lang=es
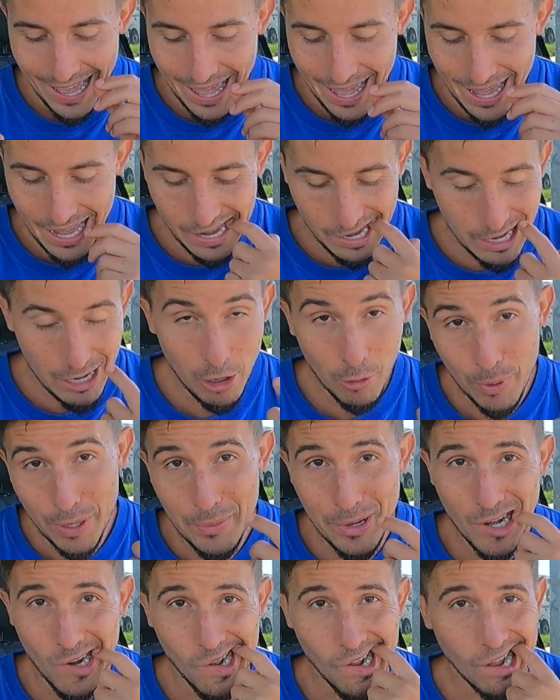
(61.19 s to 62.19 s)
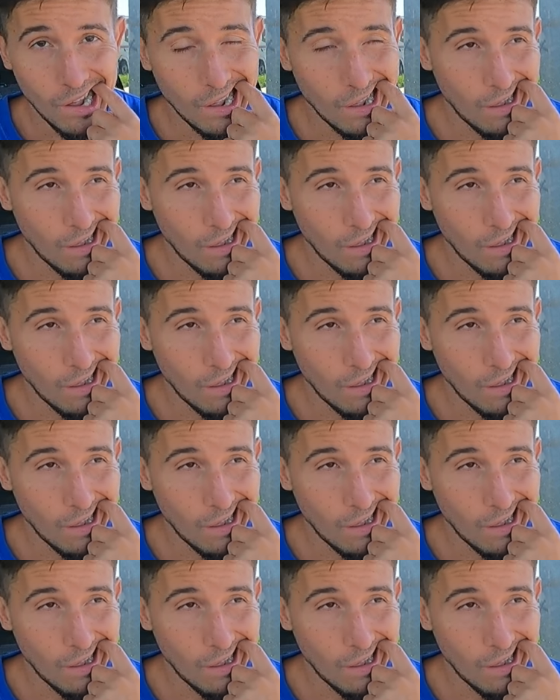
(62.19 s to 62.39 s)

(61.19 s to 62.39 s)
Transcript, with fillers: Eh, lo primero,